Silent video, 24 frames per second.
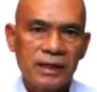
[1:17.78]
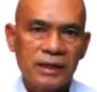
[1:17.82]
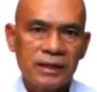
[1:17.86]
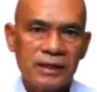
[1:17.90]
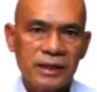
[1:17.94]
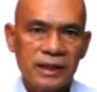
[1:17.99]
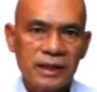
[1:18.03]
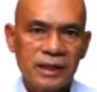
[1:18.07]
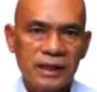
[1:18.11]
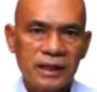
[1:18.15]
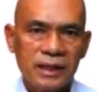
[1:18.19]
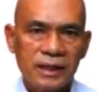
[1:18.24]

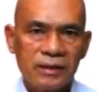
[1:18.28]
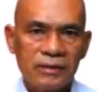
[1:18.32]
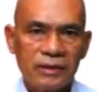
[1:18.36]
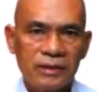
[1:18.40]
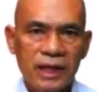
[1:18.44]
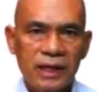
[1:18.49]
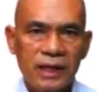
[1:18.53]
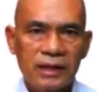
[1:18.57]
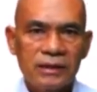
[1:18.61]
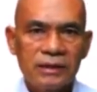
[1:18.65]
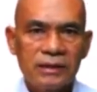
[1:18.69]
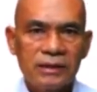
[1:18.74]
สิ่งเหล่า
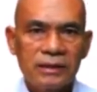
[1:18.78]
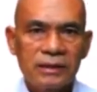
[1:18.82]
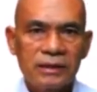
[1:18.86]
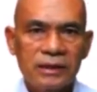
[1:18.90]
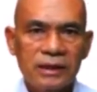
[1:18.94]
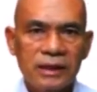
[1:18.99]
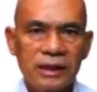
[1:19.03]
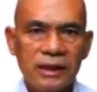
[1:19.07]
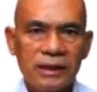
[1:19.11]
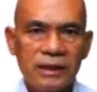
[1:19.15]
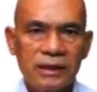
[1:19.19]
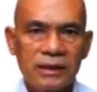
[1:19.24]
นั้น
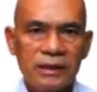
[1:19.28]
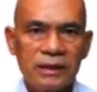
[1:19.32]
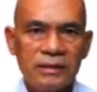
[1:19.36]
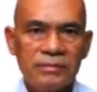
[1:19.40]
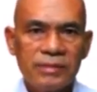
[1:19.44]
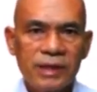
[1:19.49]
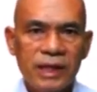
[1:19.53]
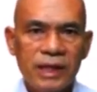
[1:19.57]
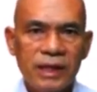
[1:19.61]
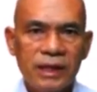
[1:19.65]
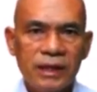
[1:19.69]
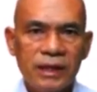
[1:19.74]
เกิดขึ้น
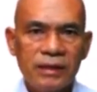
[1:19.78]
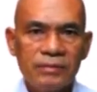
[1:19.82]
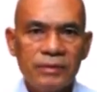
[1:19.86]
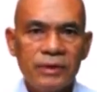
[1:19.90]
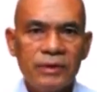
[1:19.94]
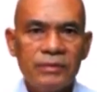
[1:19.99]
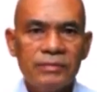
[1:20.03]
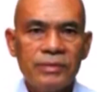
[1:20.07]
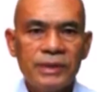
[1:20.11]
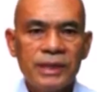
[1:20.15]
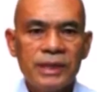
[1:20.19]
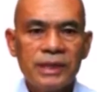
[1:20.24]
มาบน
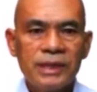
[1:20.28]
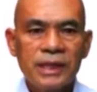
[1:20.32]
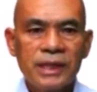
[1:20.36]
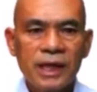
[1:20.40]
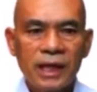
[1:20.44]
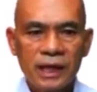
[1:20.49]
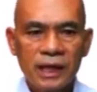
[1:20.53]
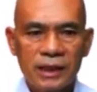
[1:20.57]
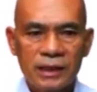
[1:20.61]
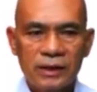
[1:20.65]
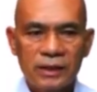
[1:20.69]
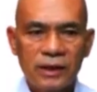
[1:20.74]
พื้นฐา
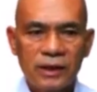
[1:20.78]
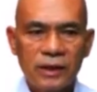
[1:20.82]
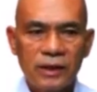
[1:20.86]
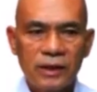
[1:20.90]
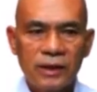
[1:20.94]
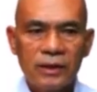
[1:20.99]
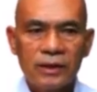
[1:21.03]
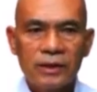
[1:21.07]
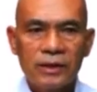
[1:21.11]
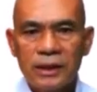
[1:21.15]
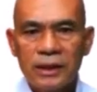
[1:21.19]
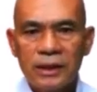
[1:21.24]
นของ
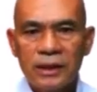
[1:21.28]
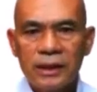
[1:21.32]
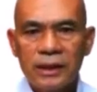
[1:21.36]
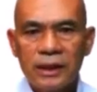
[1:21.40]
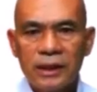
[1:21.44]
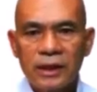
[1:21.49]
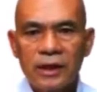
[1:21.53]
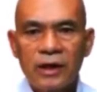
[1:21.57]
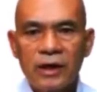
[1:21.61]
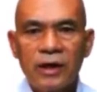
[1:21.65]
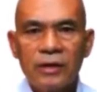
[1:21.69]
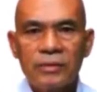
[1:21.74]

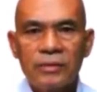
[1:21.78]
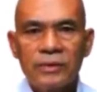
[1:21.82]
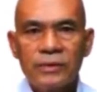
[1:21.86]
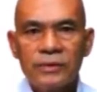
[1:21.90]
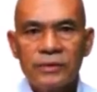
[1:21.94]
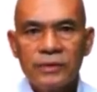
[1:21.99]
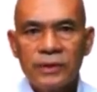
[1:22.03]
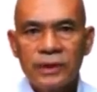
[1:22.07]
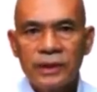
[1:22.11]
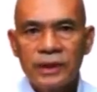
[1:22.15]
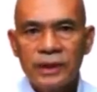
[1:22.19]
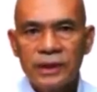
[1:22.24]
ครอบครั
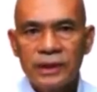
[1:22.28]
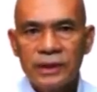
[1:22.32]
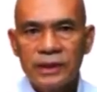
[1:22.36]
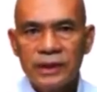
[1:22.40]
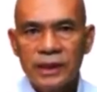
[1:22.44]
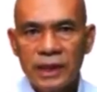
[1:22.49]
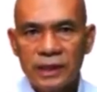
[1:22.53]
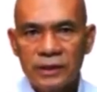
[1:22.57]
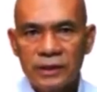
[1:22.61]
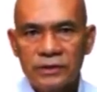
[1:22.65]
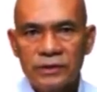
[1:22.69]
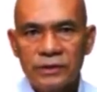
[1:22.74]
วนี้อ
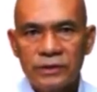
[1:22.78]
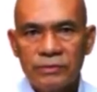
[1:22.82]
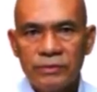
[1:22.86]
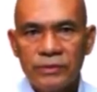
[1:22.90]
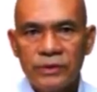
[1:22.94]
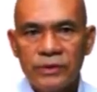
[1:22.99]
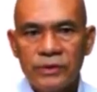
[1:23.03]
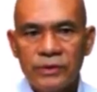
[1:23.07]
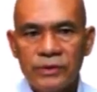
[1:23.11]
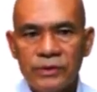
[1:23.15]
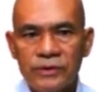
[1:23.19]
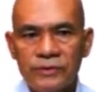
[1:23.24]
ย่างสม
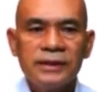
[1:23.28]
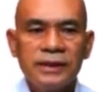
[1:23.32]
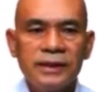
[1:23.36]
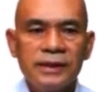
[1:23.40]
บูรณ์